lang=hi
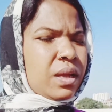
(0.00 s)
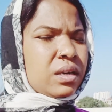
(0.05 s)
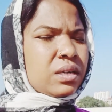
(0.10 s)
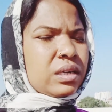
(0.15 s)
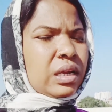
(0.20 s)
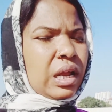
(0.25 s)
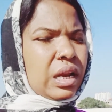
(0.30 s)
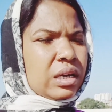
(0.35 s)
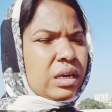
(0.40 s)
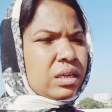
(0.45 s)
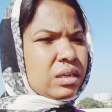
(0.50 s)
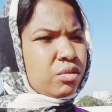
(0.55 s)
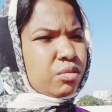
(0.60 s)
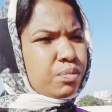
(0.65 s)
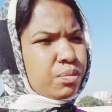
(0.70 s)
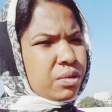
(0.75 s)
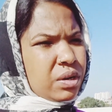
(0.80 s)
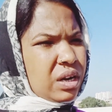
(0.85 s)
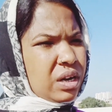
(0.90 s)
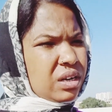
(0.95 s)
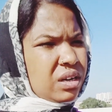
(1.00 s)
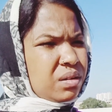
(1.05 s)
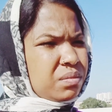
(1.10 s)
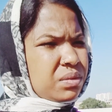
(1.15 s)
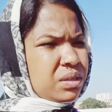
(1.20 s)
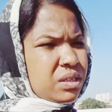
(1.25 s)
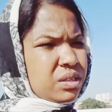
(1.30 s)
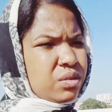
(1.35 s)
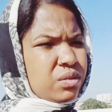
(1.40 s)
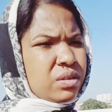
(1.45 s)
डाल रहे हैं वो पुराना
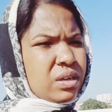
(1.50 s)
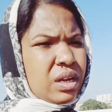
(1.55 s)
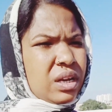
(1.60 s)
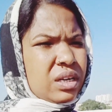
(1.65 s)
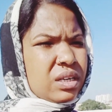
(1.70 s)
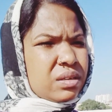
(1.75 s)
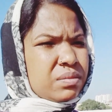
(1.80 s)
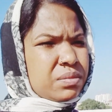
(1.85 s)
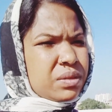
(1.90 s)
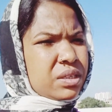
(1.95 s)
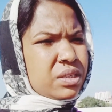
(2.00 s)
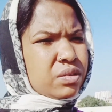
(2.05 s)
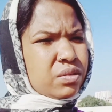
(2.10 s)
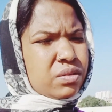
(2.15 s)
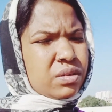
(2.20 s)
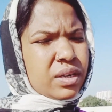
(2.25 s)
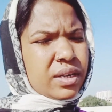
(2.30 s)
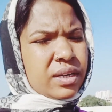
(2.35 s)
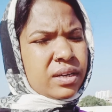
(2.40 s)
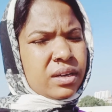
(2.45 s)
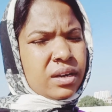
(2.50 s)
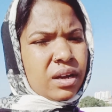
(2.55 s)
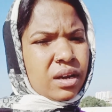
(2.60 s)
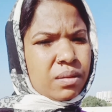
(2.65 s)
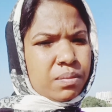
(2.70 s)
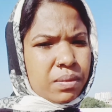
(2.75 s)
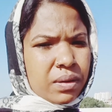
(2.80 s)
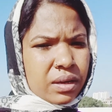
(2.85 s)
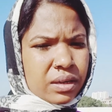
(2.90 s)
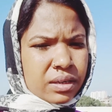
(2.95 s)
वीडियो डाल रहे हैं वीडियो नहीं डाल
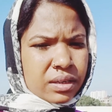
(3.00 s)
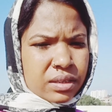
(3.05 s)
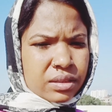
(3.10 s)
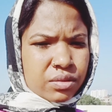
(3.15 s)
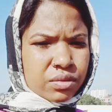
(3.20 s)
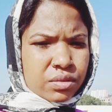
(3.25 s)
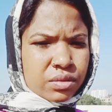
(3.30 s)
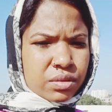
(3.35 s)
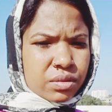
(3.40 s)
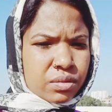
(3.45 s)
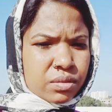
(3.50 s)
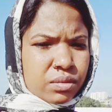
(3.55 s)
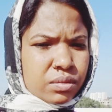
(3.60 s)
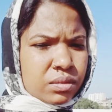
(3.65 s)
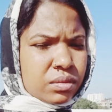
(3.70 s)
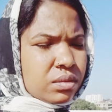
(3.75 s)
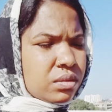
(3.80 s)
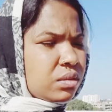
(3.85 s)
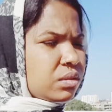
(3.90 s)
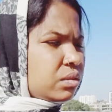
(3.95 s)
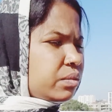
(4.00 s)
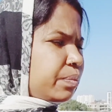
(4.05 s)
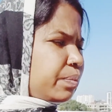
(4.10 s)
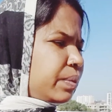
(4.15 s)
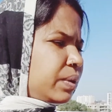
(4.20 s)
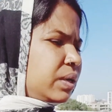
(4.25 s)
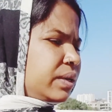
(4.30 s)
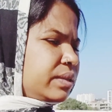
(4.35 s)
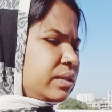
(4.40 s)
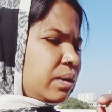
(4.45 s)
पा रहे हैं दोस्तों
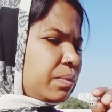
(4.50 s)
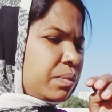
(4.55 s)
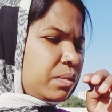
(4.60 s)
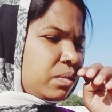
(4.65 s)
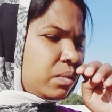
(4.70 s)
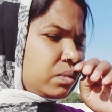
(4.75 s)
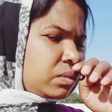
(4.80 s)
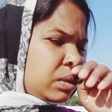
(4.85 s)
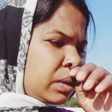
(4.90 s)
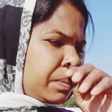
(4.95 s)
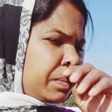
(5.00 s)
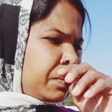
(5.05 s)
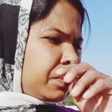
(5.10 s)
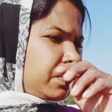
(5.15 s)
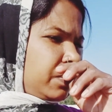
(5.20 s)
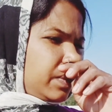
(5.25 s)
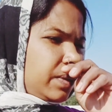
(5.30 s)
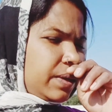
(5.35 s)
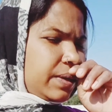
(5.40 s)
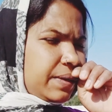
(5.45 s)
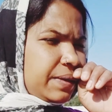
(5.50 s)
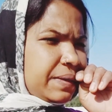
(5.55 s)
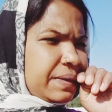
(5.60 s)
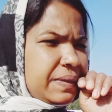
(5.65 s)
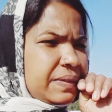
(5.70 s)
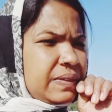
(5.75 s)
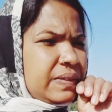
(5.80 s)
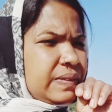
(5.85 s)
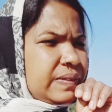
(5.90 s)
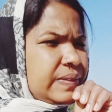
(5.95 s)
प्लीज़ आप लोग सपोर्ट करिए
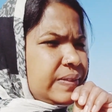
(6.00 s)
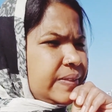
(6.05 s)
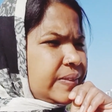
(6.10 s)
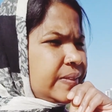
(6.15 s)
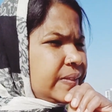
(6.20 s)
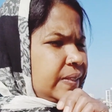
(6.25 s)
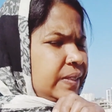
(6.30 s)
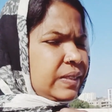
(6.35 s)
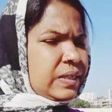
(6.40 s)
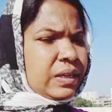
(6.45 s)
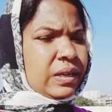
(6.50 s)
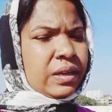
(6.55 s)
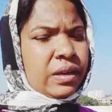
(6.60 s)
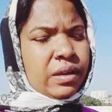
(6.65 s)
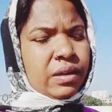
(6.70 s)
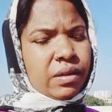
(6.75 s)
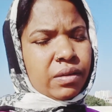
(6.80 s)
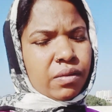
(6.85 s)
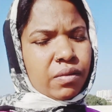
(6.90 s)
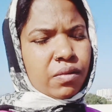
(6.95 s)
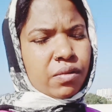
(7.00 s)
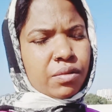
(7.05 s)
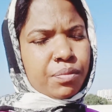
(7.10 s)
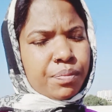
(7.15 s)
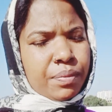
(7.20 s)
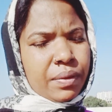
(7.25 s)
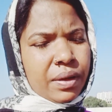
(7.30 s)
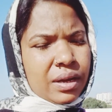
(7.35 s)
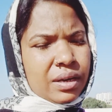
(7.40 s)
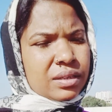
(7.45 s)
और
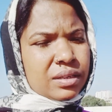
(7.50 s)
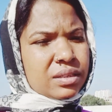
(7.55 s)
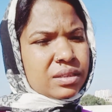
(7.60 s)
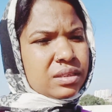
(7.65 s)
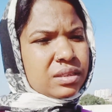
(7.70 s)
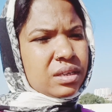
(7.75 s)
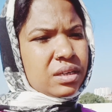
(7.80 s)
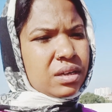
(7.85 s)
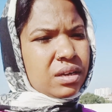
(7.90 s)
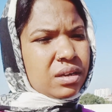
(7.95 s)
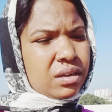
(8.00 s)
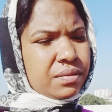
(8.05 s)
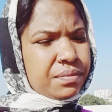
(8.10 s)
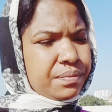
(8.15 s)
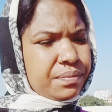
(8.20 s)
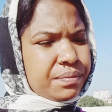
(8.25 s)
प्यार दीजिएगा